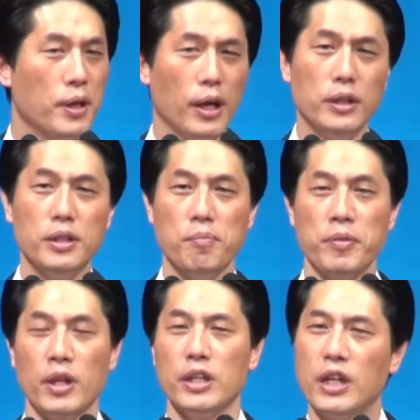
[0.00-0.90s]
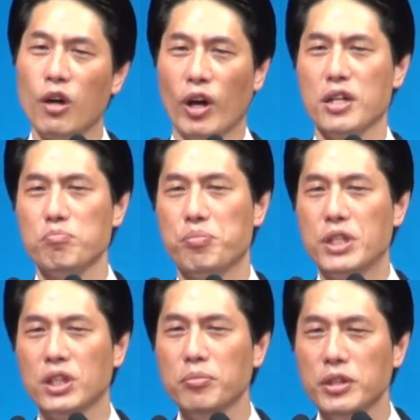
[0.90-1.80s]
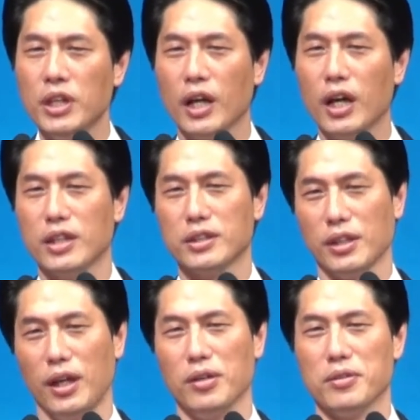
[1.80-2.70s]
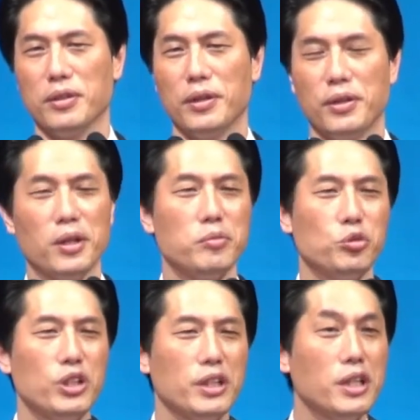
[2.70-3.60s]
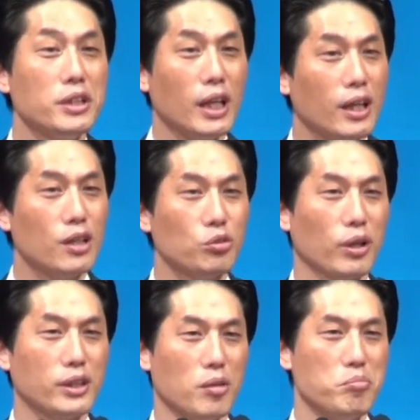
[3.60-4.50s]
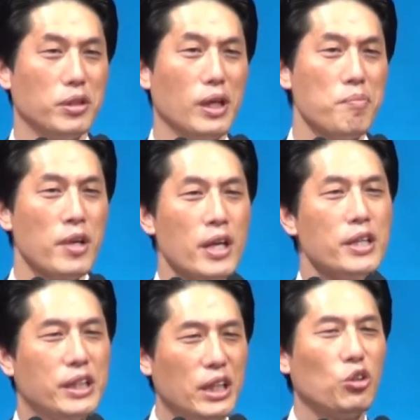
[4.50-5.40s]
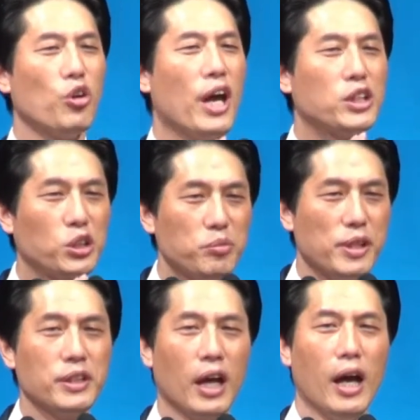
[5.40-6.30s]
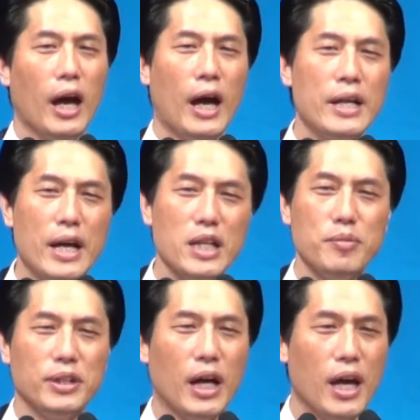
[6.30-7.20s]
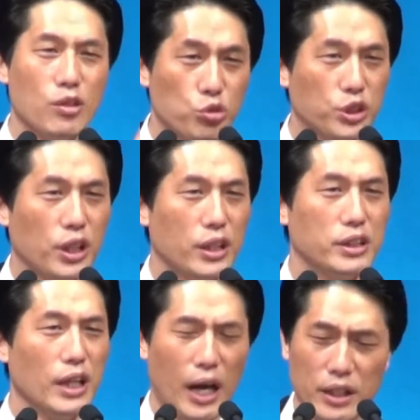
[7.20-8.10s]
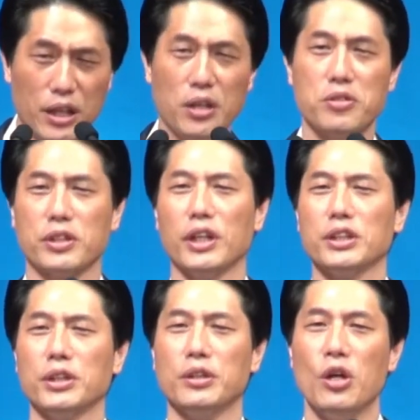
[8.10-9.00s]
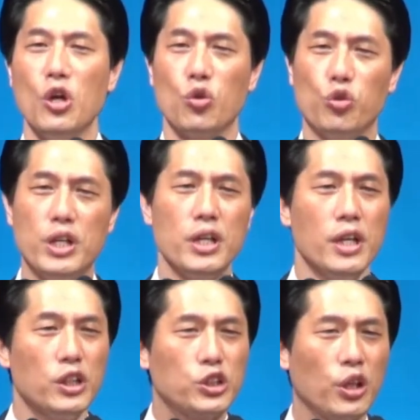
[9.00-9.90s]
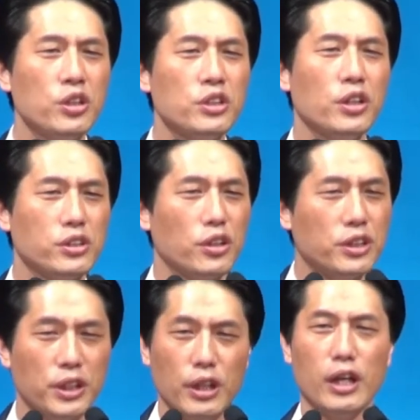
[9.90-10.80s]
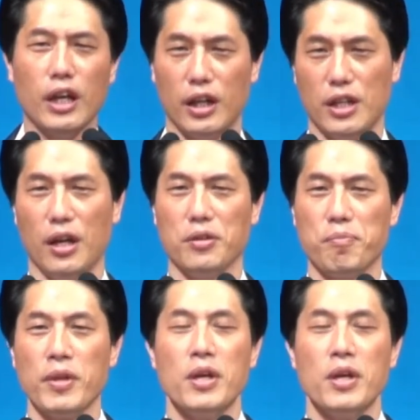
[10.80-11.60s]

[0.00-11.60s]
아니 이게 과연 믿음이냐라는 거예요. 여러분 우리는 이런 착각 속에 삽니다. 기도했으면 하나님이 다 해주시겠지 아니에요. 그것은 우리 성경적 신앙이 아니에요.